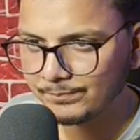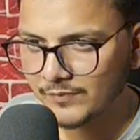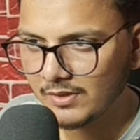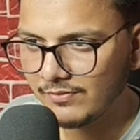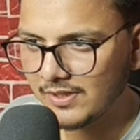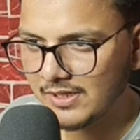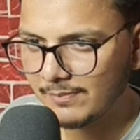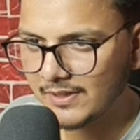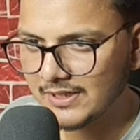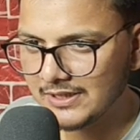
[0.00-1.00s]
कि फिल्टर
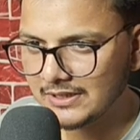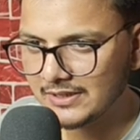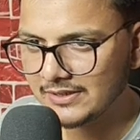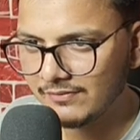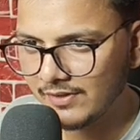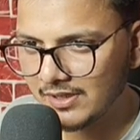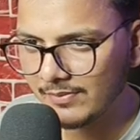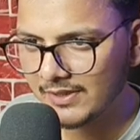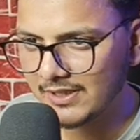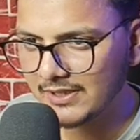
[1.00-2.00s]
पर क्लिक करते हैं फिल्टर
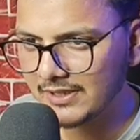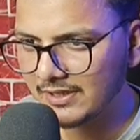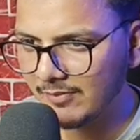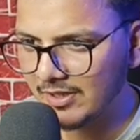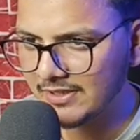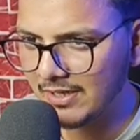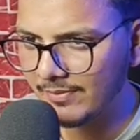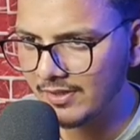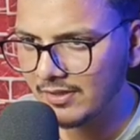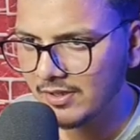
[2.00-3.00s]
पर क्लिक करने के बाद यहाँ
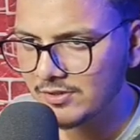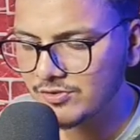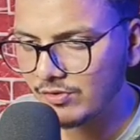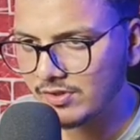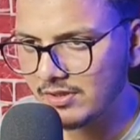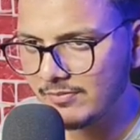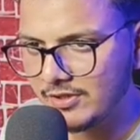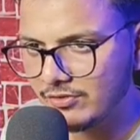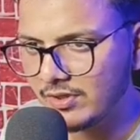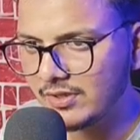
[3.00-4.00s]
पर शॉर्ट की
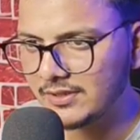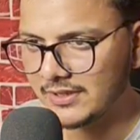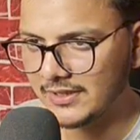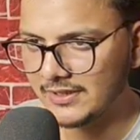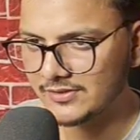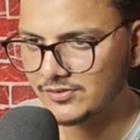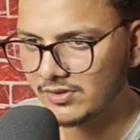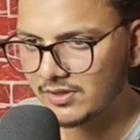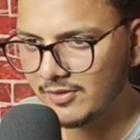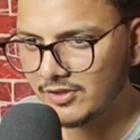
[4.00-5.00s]
वीडियो नहीं दिख रही है
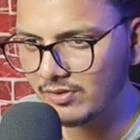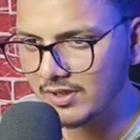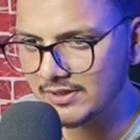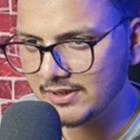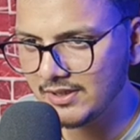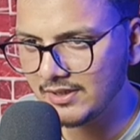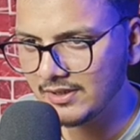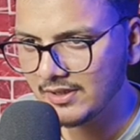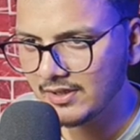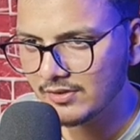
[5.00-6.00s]
शॉर्ट की वीडियो अगर दिखती
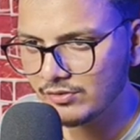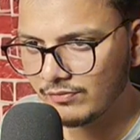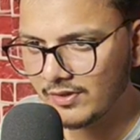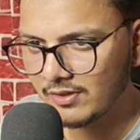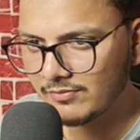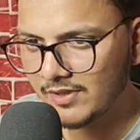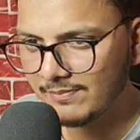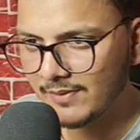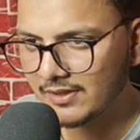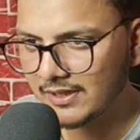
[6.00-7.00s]
तो फिर हम यहीं
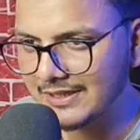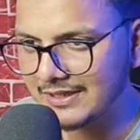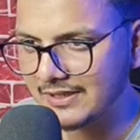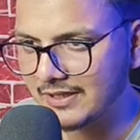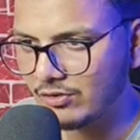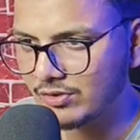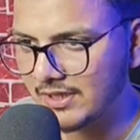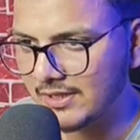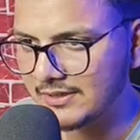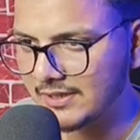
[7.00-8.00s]
पर क्लिक करके और
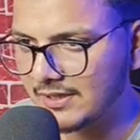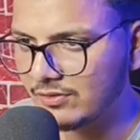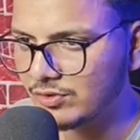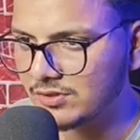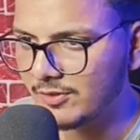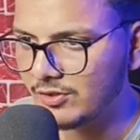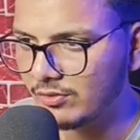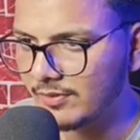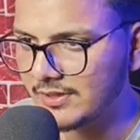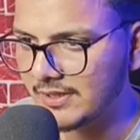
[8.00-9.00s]
देख लेते कि कौन सी वीडियो
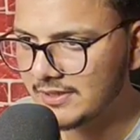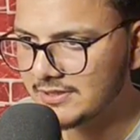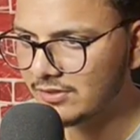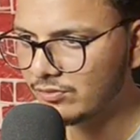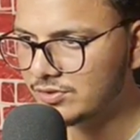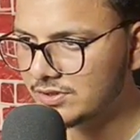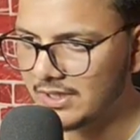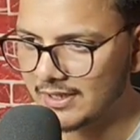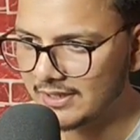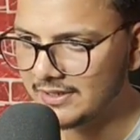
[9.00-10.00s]
हमें देखनी चाहिए कौन सी
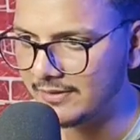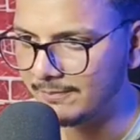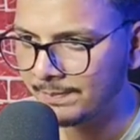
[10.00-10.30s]
हटानी है